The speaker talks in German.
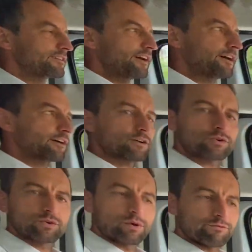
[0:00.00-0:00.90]
Der
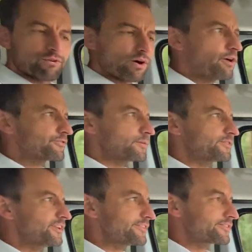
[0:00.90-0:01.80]
Komfort auf dem
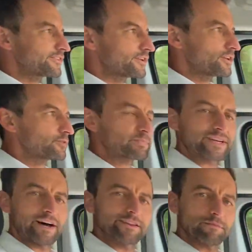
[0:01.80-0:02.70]
Sitz ist
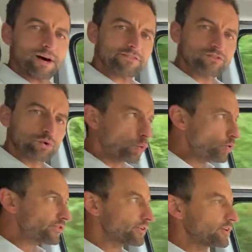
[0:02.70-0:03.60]
bekanntermaßen
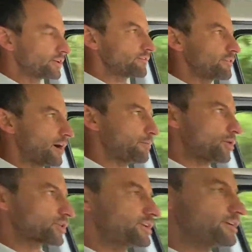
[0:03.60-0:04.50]
gut. Wir haben
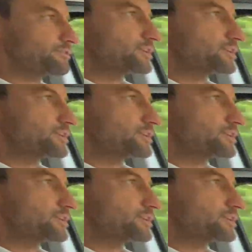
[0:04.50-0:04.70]
auch hier